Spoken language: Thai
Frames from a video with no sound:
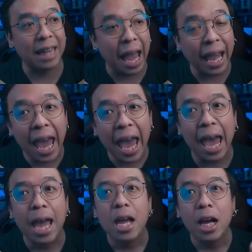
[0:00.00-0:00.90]
แต่แค่
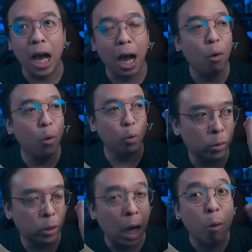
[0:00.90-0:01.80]
เขา
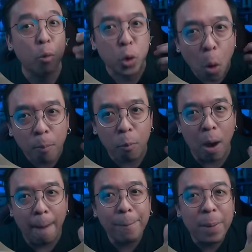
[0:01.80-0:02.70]
เคารพค
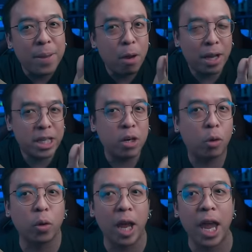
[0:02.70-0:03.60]
วามเป็นเพียวแอคชั่นข
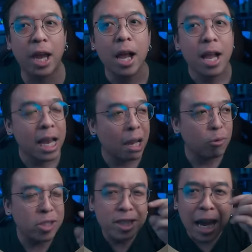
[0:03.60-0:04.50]
องตัวเอง แล้ว
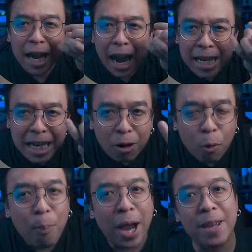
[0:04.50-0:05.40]
ใส่ไอเดียล
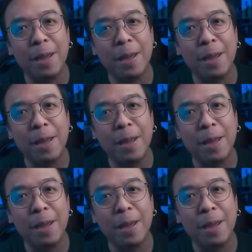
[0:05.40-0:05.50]
งไป